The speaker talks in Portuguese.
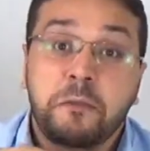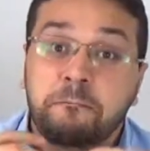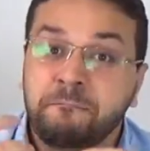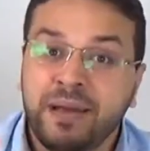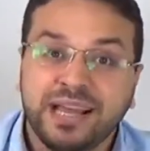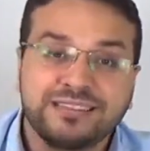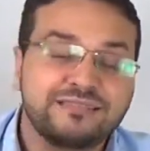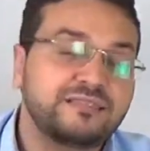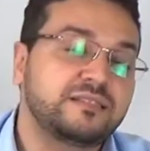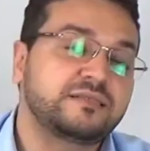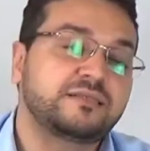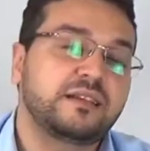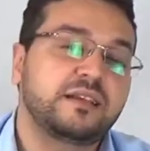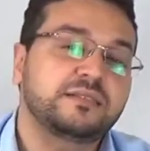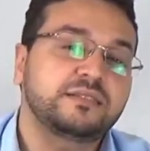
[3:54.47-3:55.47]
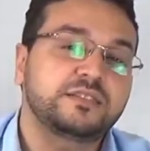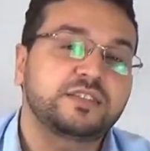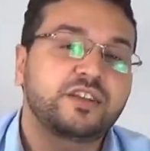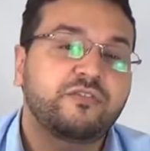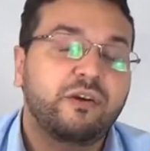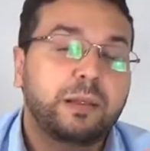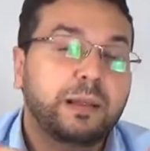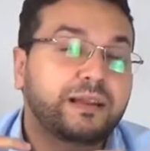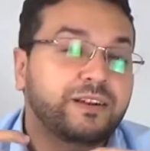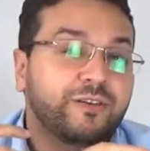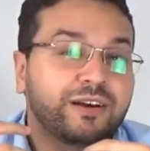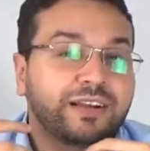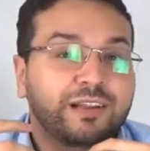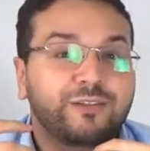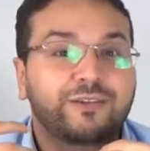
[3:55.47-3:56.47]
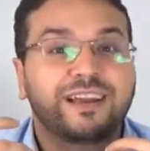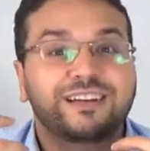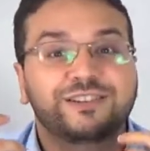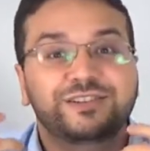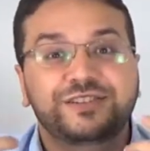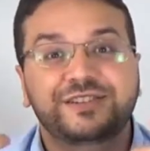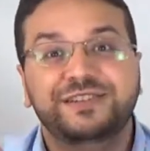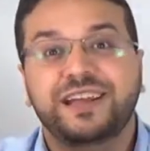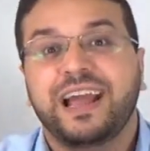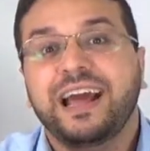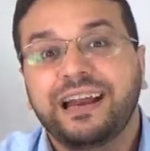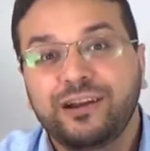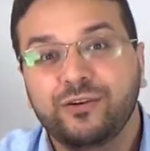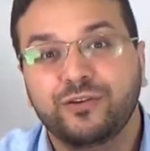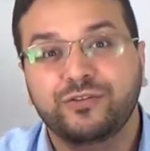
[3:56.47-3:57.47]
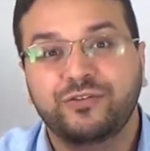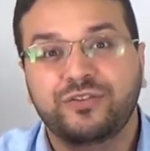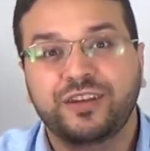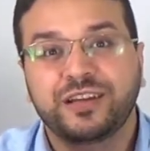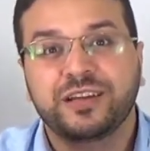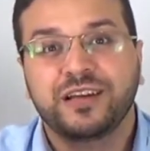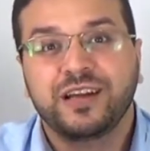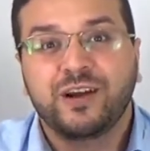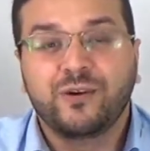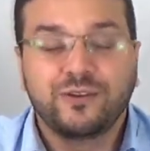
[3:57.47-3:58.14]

Mestres esses que falariam aquilo que eles querem ouvir,